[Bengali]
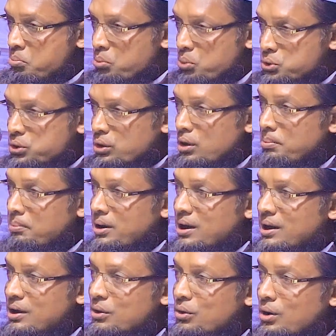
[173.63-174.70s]

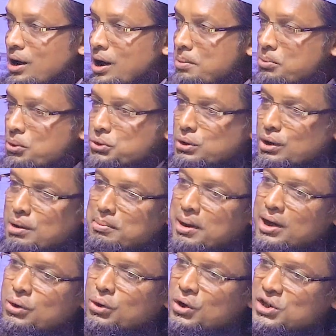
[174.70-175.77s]
মুসলমানের ঘরের
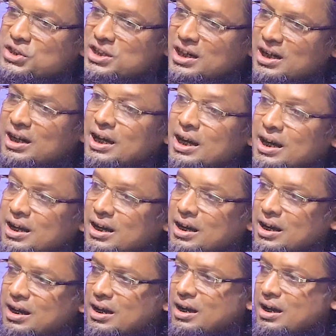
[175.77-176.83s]
মুসলমান হইছি
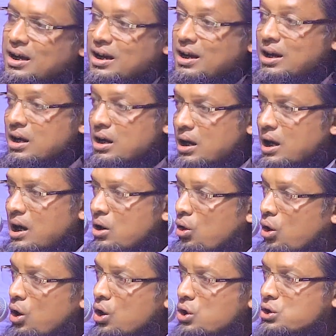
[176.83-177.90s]
এই
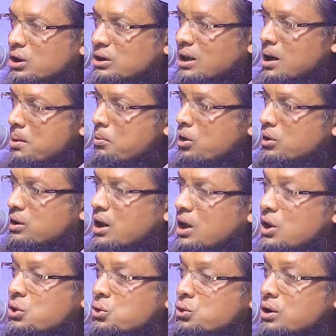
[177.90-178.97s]
অলসতার
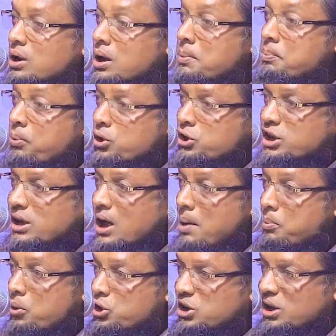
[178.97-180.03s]
মধ্যেই যদি বসিয়া
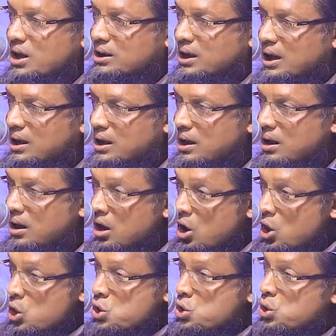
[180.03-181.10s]
বসিয়া থাকি
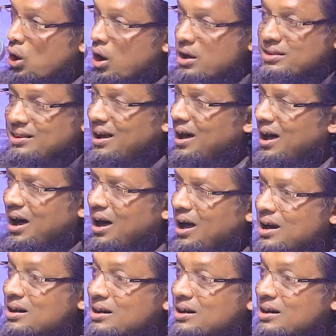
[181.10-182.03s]
শয়তান